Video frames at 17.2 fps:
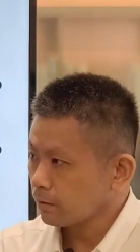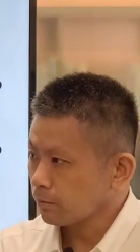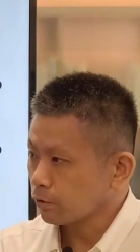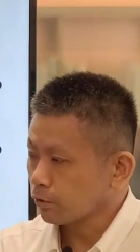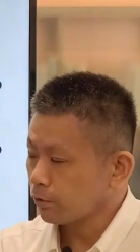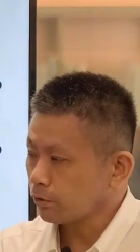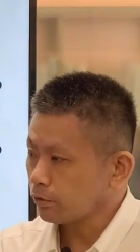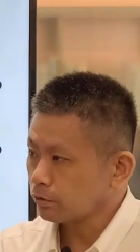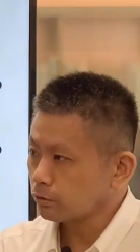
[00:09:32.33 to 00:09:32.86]

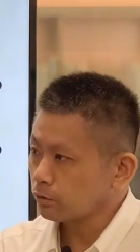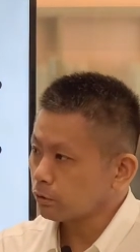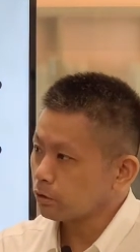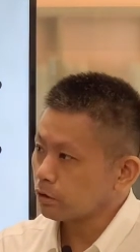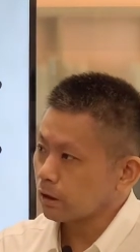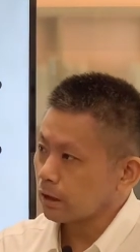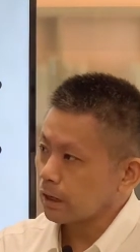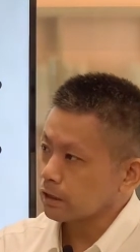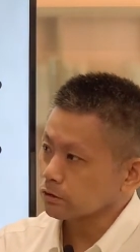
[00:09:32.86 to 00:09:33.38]
こういうとこ
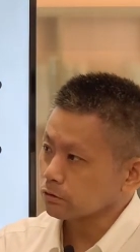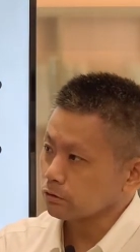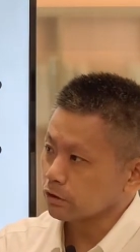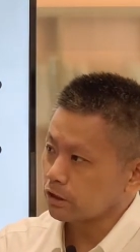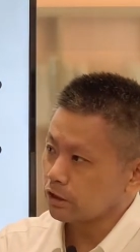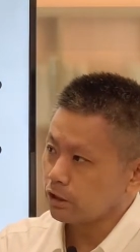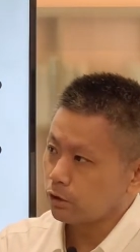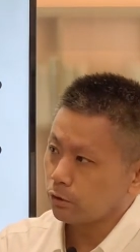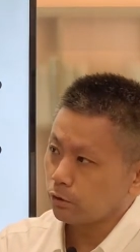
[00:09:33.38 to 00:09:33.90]
ろがその
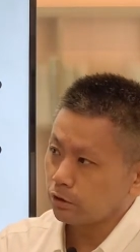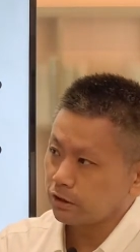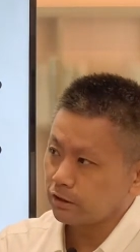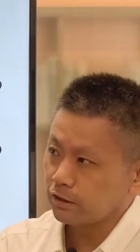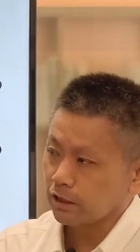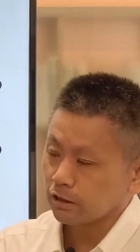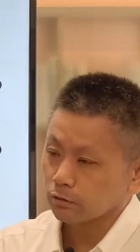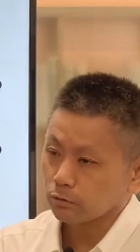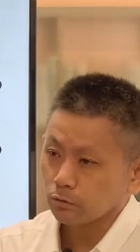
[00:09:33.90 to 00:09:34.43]
企業理
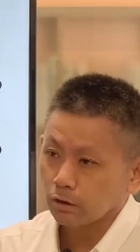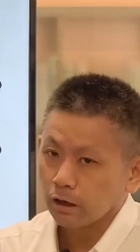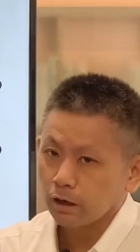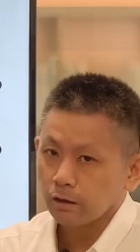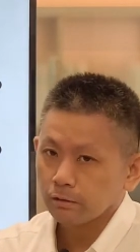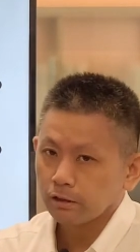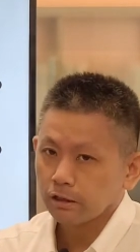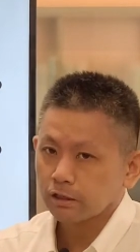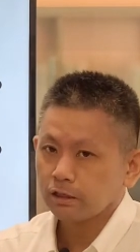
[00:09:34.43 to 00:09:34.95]
念と
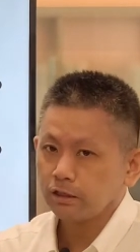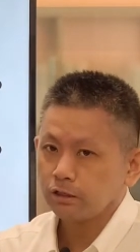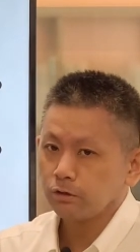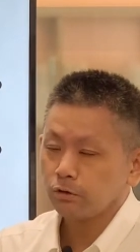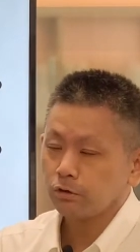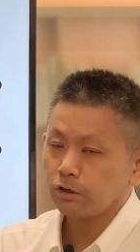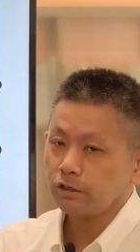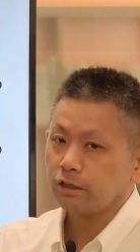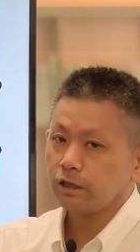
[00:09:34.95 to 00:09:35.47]
かで企
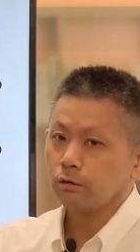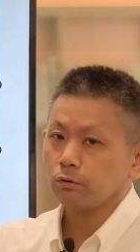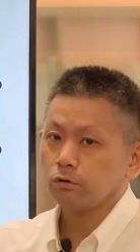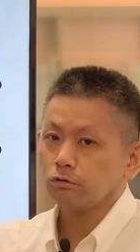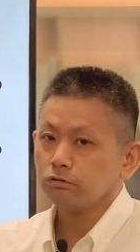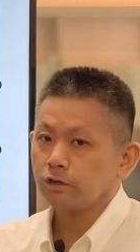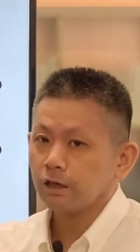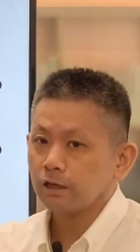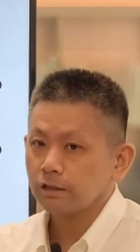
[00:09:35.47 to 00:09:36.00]
業理念
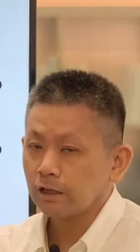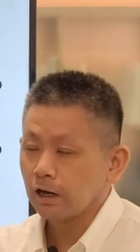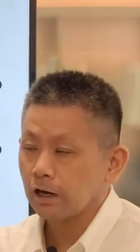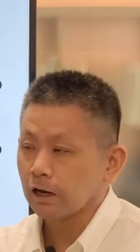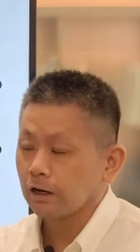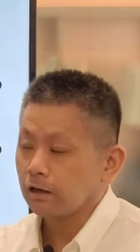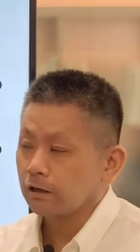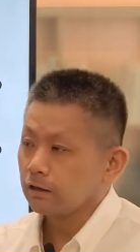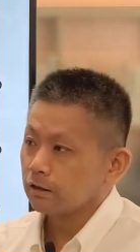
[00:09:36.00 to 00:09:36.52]
を受け
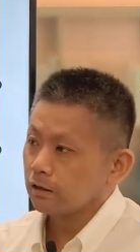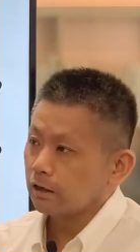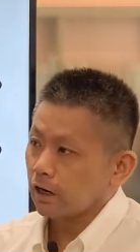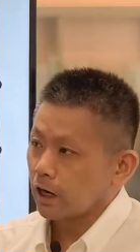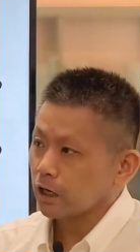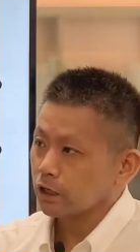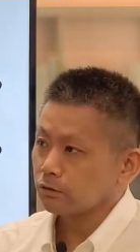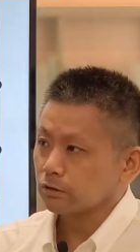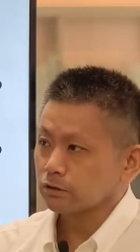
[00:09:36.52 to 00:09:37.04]
た、
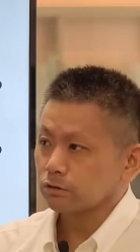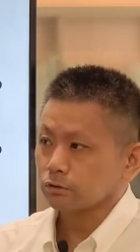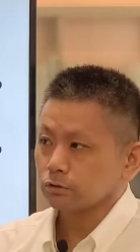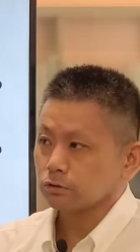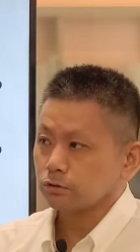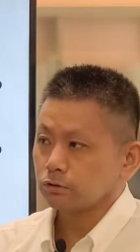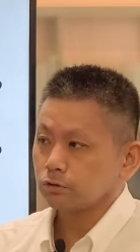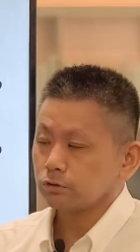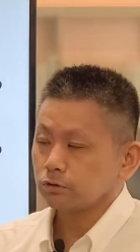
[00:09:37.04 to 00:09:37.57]
あるいはそ
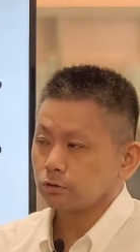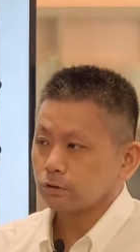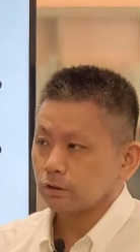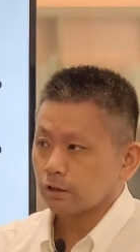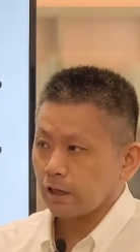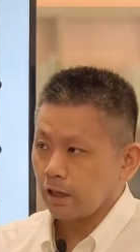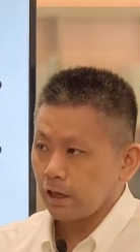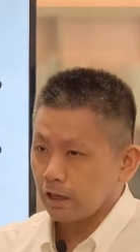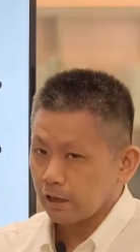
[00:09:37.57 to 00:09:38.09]
の
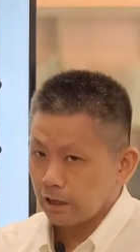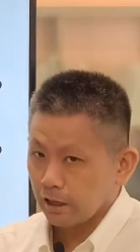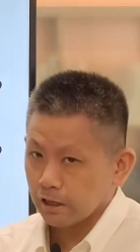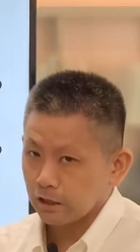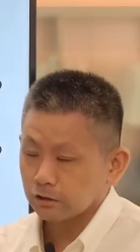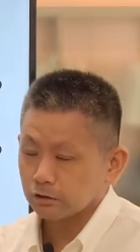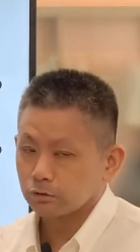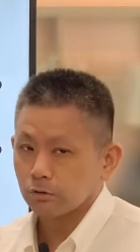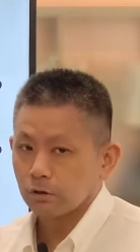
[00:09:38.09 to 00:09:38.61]
経営計
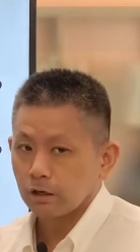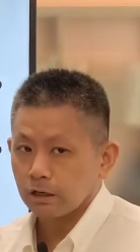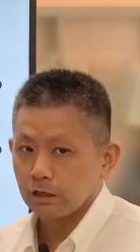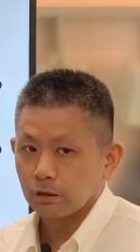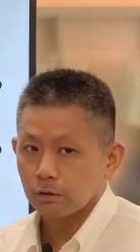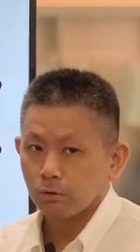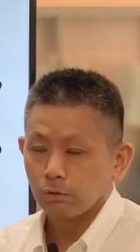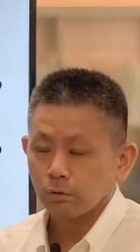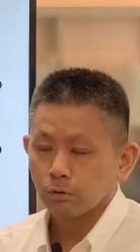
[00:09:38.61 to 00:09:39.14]
画とか
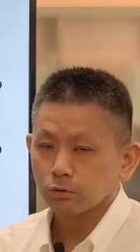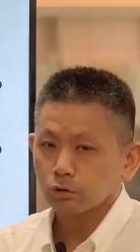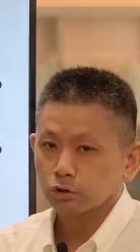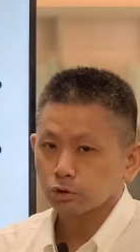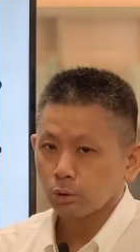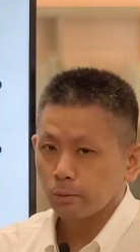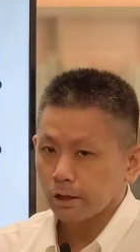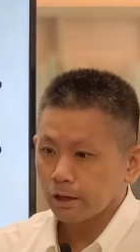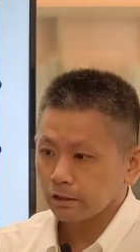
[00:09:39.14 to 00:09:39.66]
にこう落とし
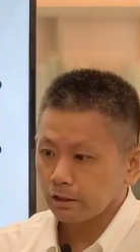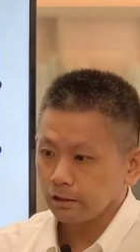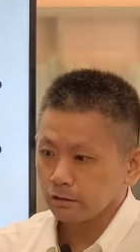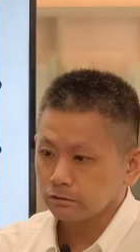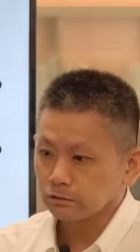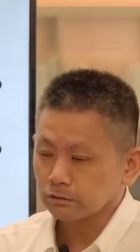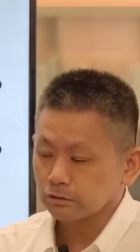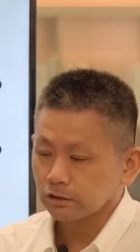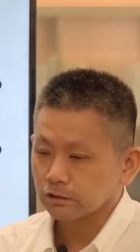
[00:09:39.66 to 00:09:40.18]
込まれてい
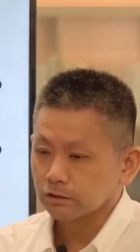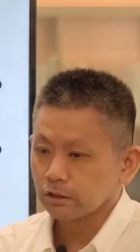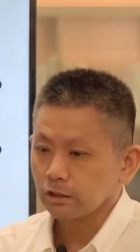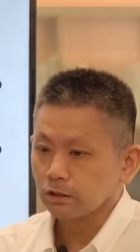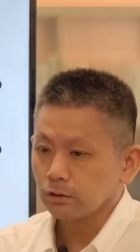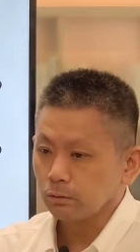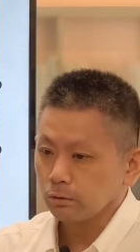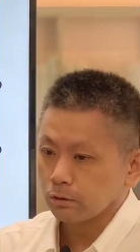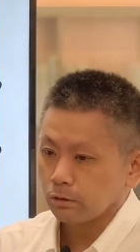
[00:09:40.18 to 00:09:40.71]
くんですけれ
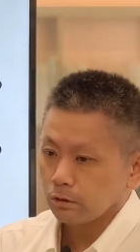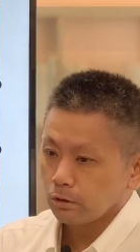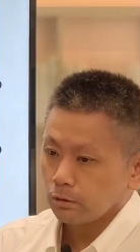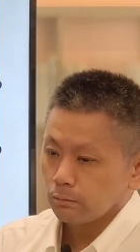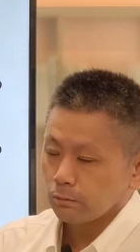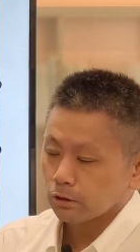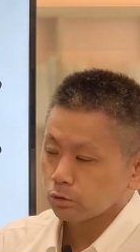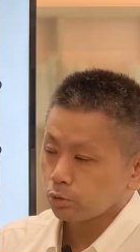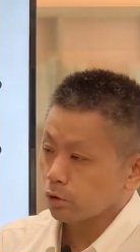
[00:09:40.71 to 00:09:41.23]
ども、
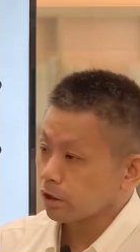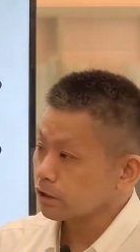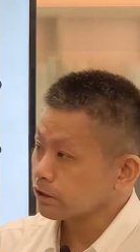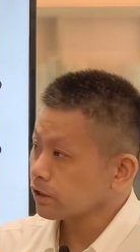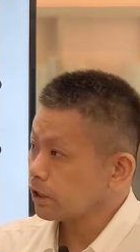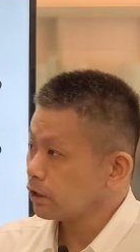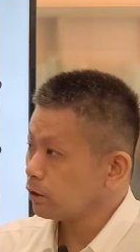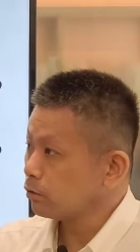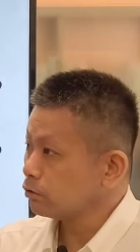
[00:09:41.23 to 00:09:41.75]
まあ、それが
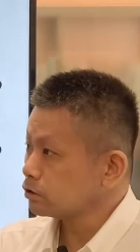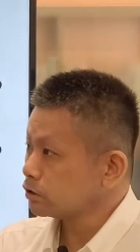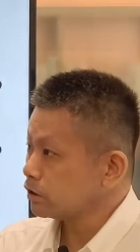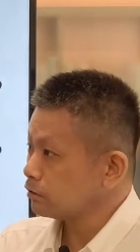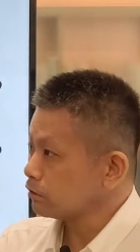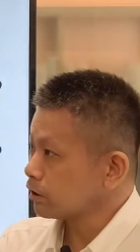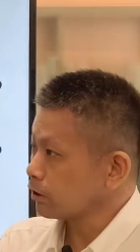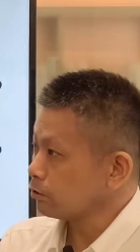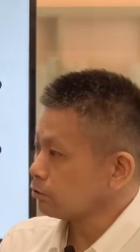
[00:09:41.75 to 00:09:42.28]
整合してい
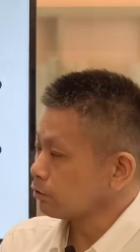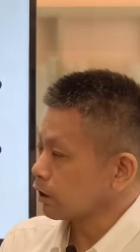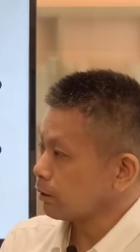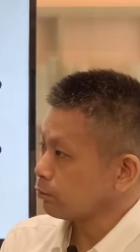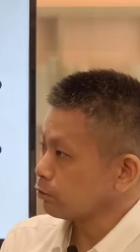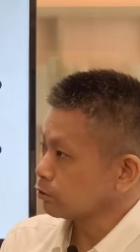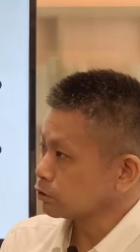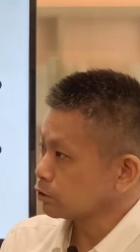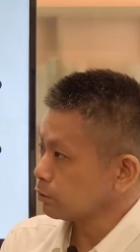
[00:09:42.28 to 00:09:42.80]
るかどうか
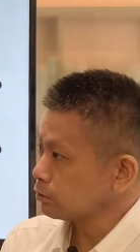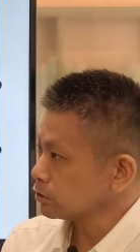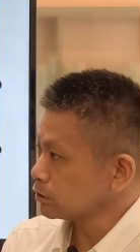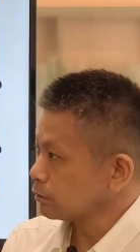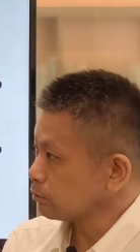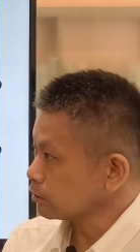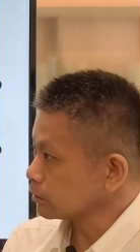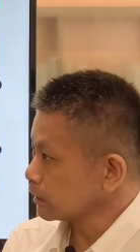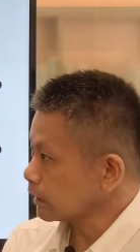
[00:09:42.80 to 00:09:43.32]
もそもそ
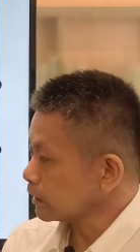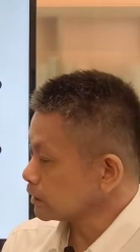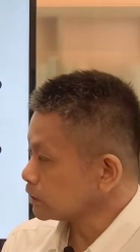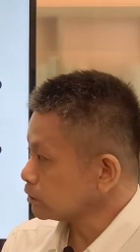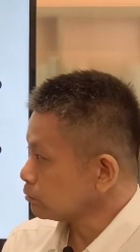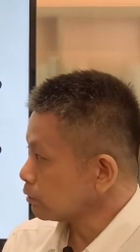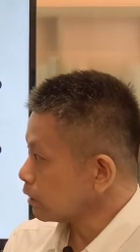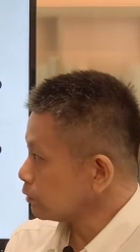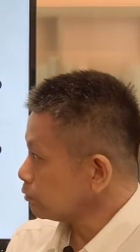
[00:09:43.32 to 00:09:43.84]
も正し
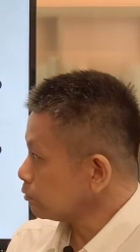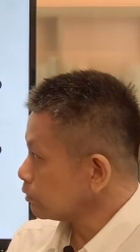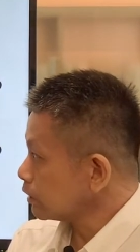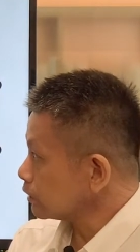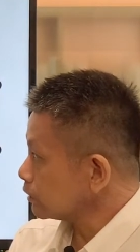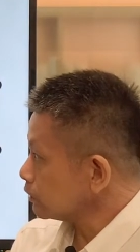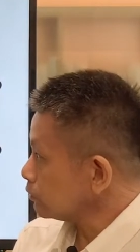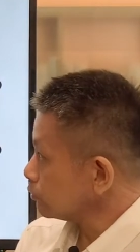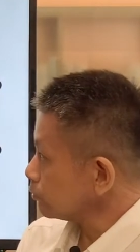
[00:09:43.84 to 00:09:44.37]
いのかどうかっ
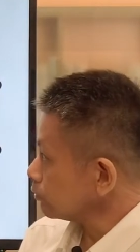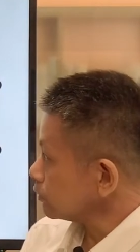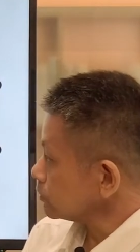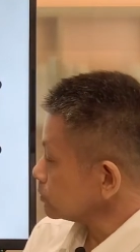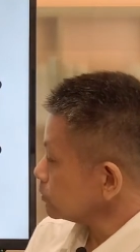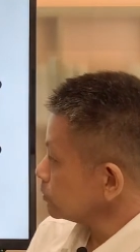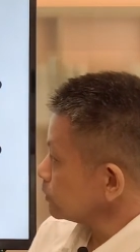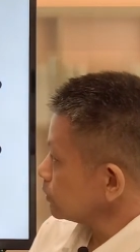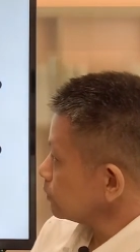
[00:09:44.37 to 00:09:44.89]
ていうことですよね。